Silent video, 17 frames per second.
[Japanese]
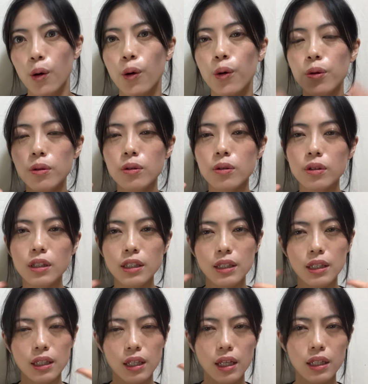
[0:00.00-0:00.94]
本当に
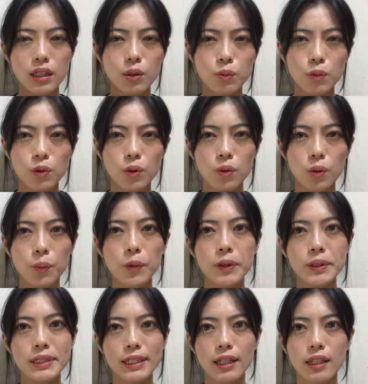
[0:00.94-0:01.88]
何にも思
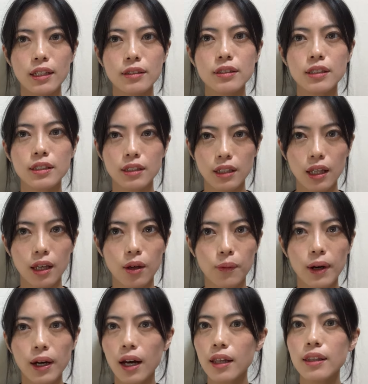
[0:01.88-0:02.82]
いつかなすぎて
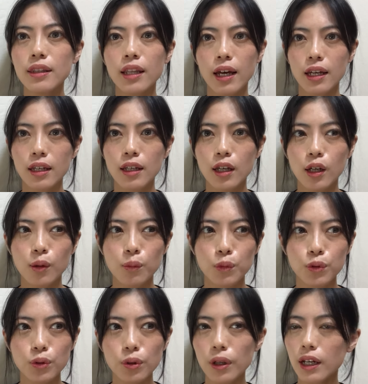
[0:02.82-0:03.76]
分かんない、
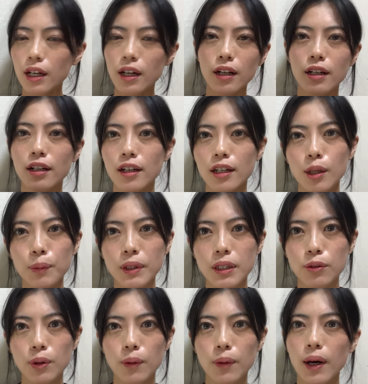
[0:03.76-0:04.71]
もうどれから書けばいい
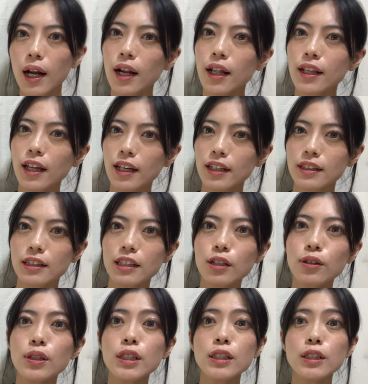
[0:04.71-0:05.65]
のか分からないって
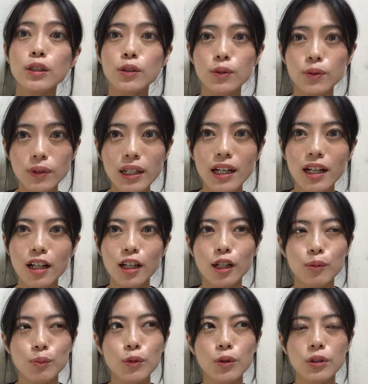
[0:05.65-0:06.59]
いう人は、
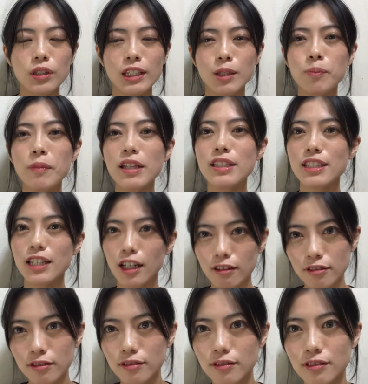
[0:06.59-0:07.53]
もう決めちゃ
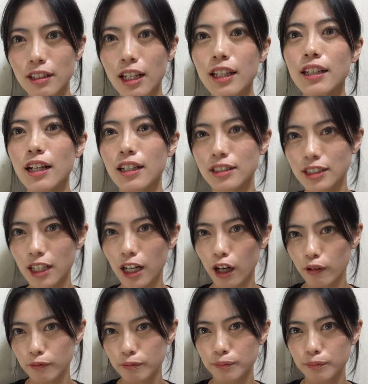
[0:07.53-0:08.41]
う、何かしら